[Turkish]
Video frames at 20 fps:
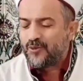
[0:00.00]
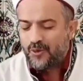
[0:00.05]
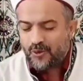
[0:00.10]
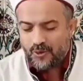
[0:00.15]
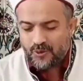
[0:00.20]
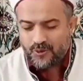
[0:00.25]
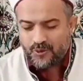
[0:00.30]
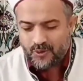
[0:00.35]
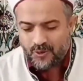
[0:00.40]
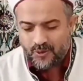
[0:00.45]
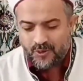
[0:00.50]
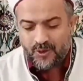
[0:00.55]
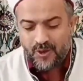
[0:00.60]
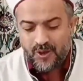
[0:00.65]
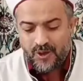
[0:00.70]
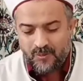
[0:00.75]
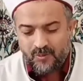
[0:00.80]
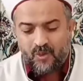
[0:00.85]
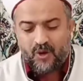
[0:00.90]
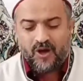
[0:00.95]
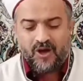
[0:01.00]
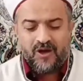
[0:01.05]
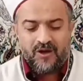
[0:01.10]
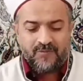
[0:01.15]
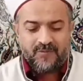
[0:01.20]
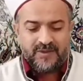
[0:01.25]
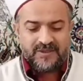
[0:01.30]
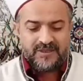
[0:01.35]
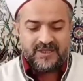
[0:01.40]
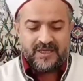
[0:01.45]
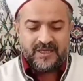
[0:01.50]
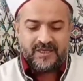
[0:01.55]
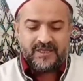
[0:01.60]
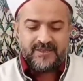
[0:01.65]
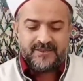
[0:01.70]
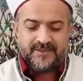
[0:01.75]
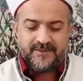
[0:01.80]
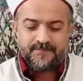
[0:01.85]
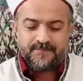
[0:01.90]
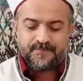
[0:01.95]
korusun, muhafaza
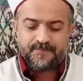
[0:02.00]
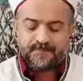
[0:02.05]
eylesin.